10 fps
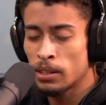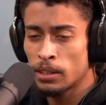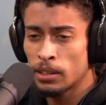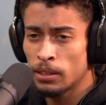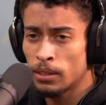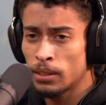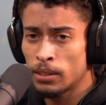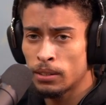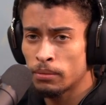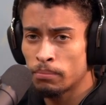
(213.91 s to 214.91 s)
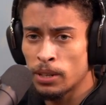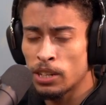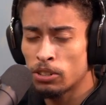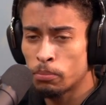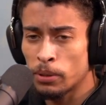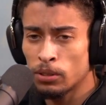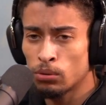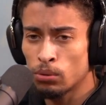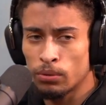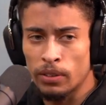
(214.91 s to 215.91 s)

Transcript: É, respeito,